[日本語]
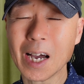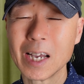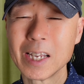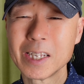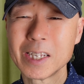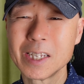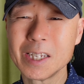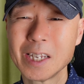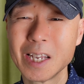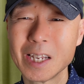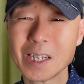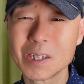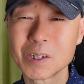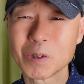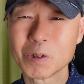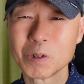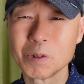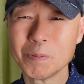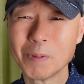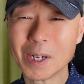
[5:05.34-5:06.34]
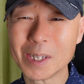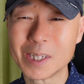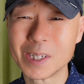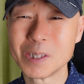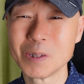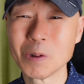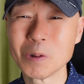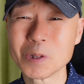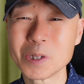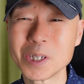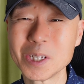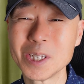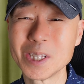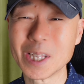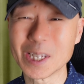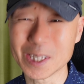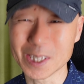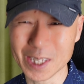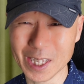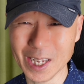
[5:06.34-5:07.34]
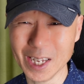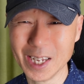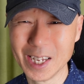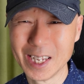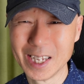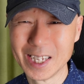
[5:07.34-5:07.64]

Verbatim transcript: 皆既月食待ち遠しいですね。